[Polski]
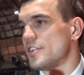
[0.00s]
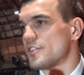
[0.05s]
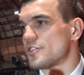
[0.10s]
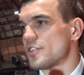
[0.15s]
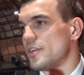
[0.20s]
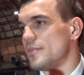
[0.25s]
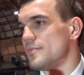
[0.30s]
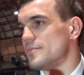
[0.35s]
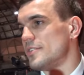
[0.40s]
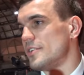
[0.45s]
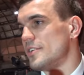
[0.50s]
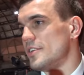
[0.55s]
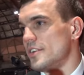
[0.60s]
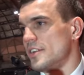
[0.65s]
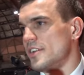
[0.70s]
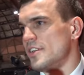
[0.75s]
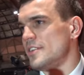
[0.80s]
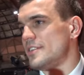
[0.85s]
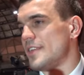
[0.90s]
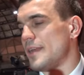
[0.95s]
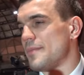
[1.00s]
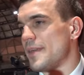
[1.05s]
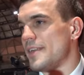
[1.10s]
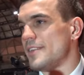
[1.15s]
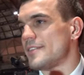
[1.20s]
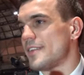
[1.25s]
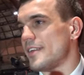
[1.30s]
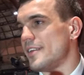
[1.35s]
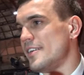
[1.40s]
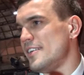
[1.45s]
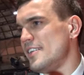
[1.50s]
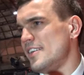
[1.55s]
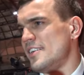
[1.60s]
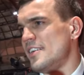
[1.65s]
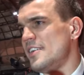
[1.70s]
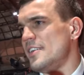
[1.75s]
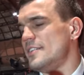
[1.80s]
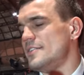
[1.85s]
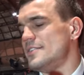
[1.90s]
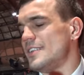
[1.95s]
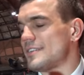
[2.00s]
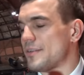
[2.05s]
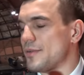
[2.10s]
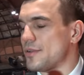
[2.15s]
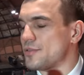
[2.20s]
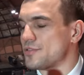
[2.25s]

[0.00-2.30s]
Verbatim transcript: cieszą te miejsca na samej